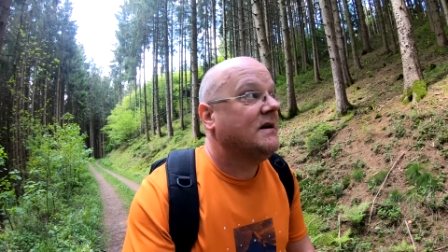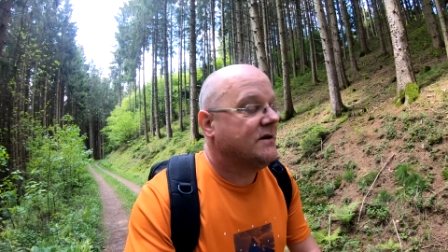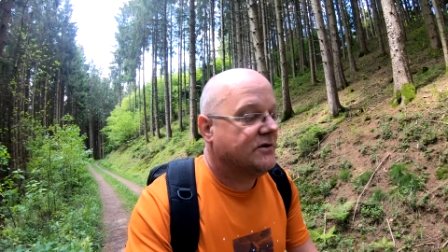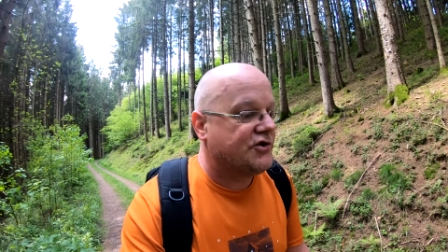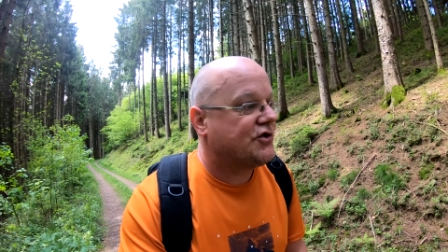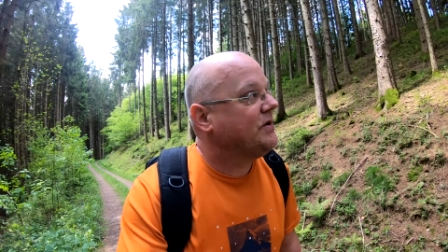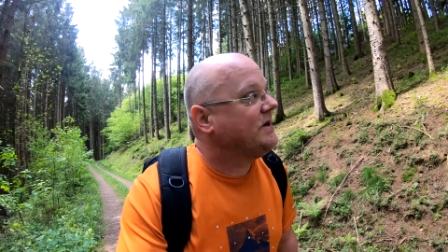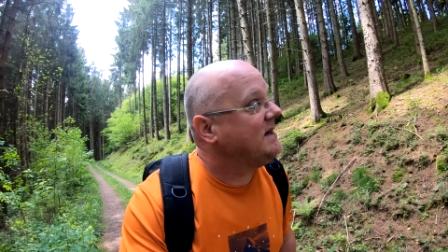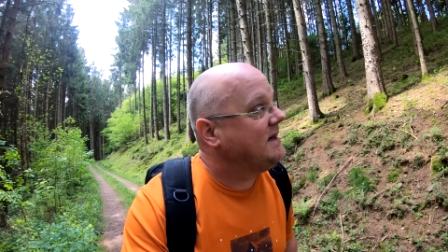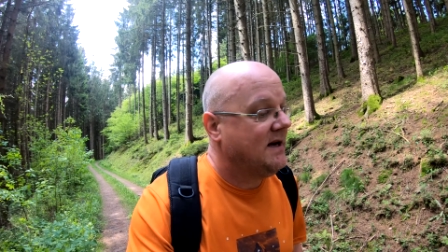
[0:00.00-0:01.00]
Eine
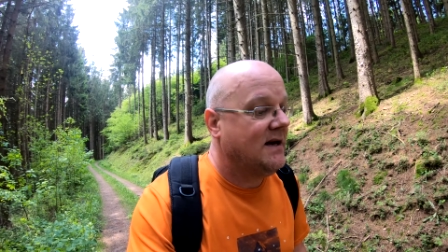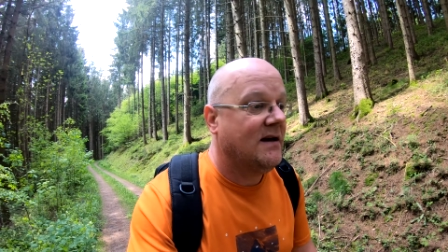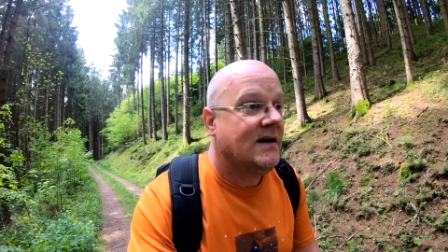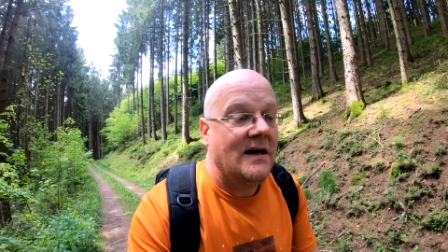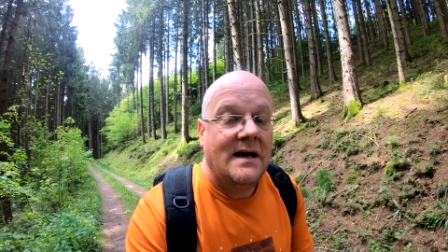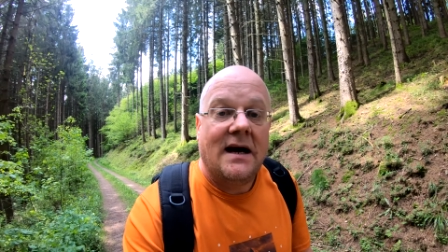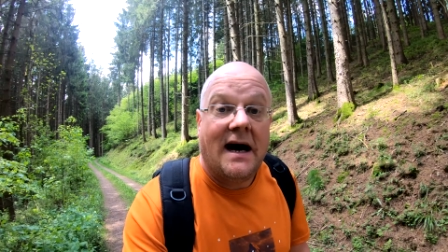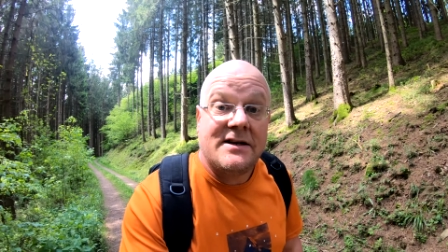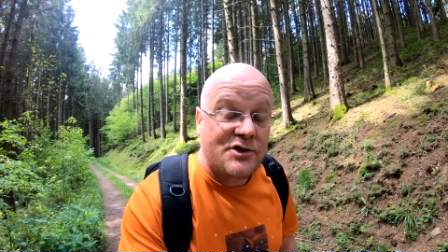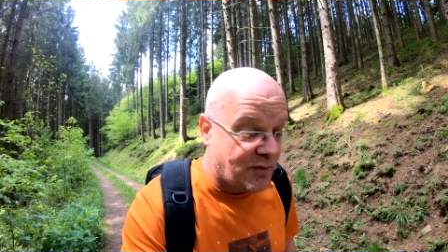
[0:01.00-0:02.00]
schöne
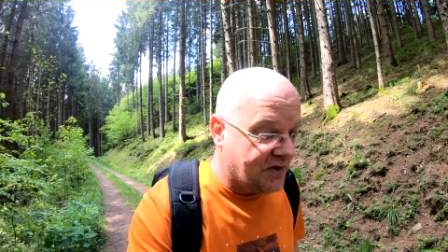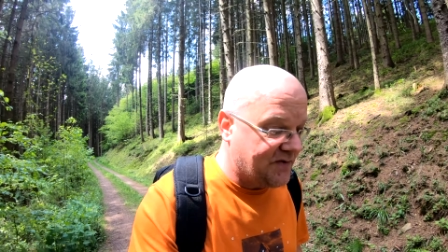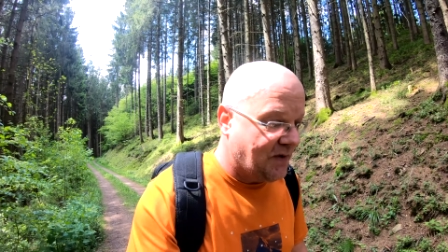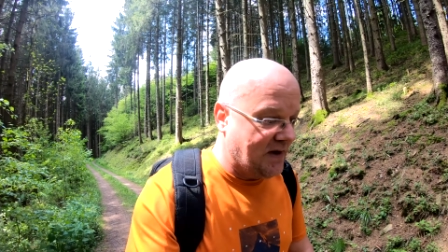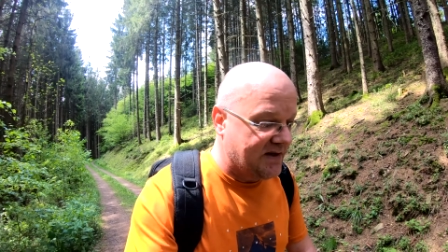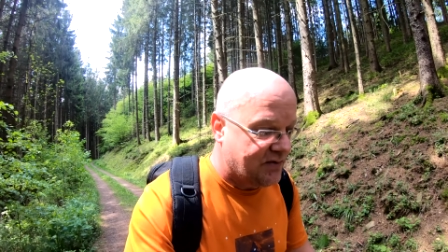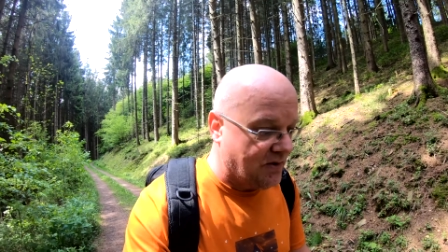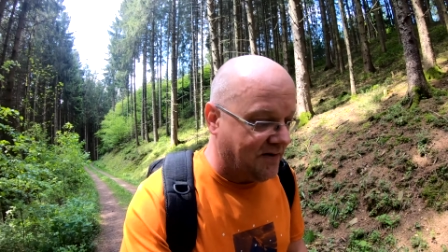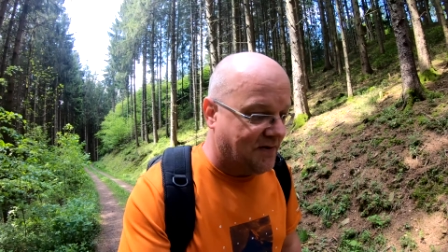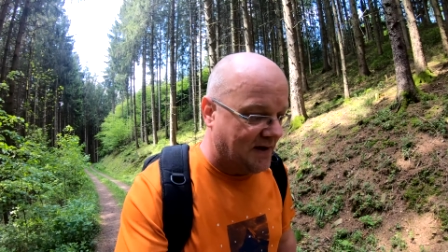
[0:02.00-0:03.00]
anspruchsvolle
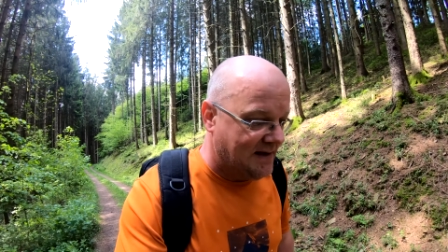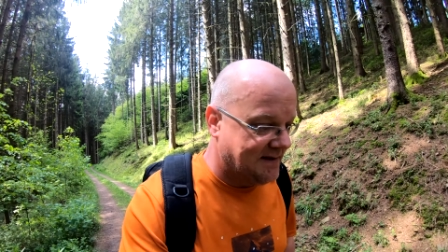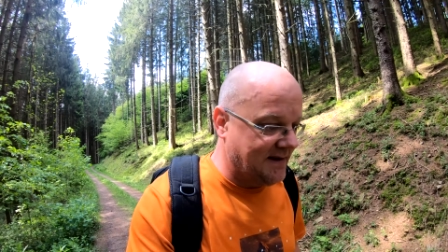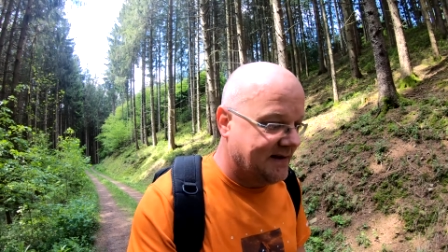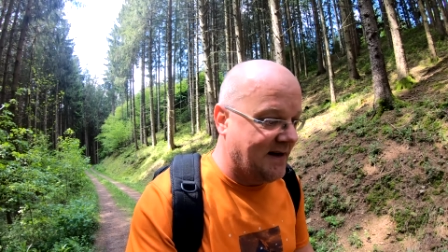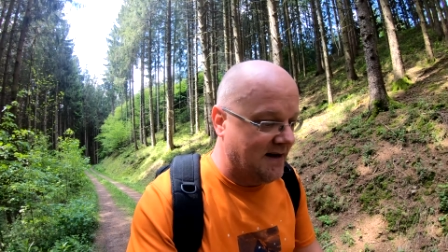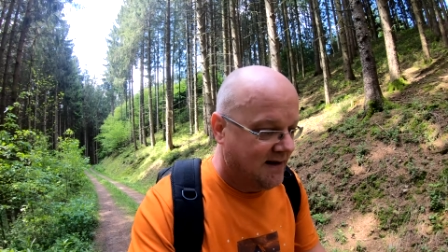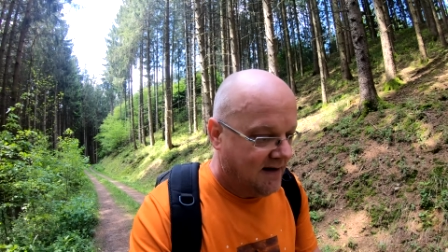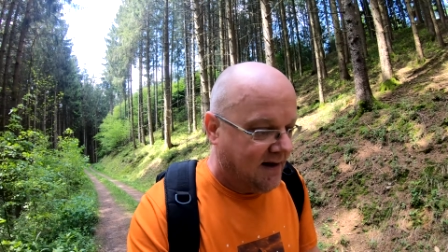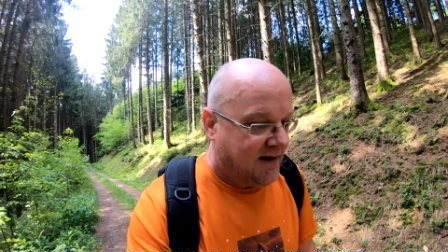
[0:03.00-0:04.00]
Tour vor allen Dingen
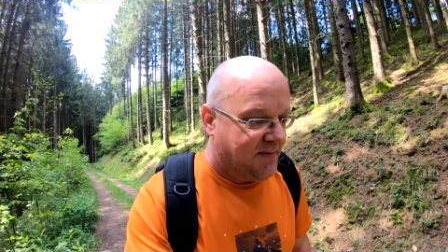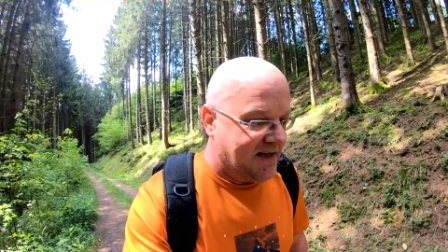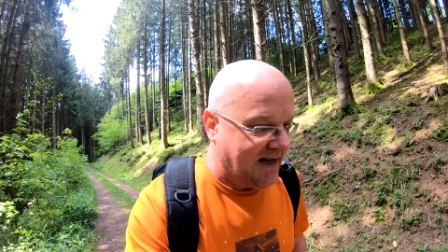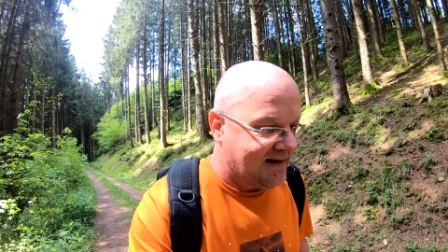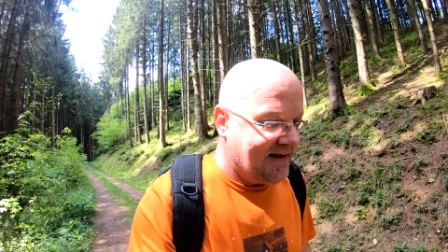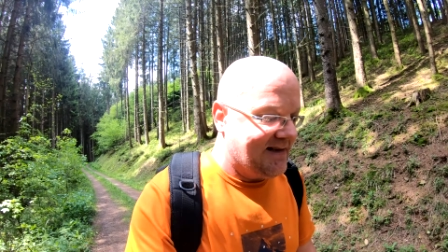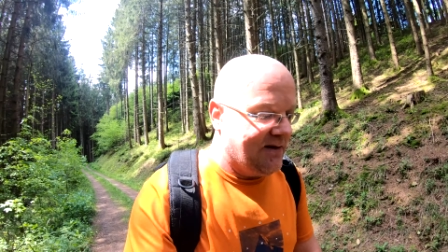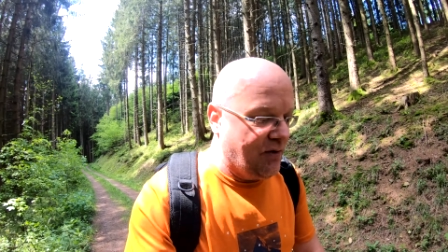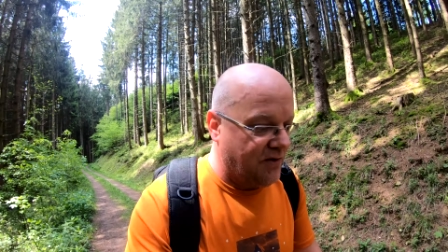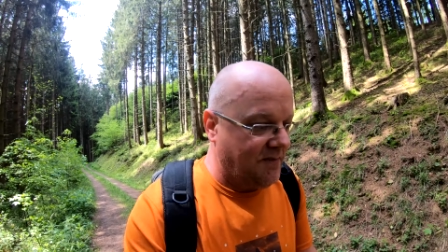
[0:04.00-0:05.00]
mit etlichen
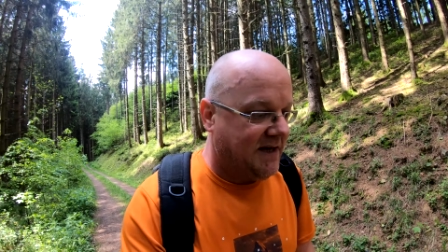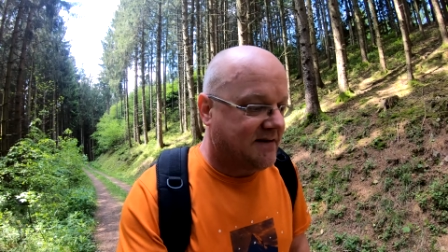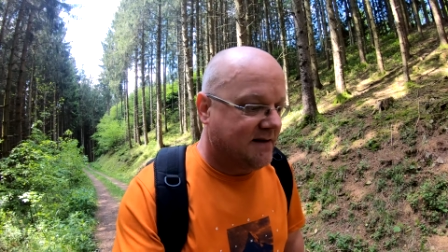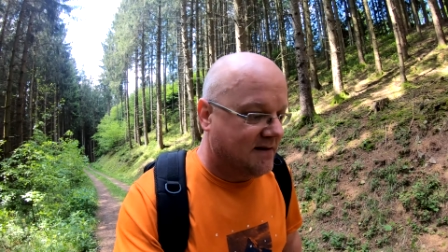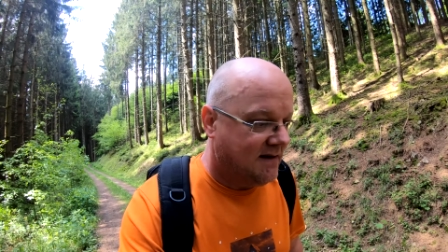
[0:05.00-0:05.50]
Höhenmetern.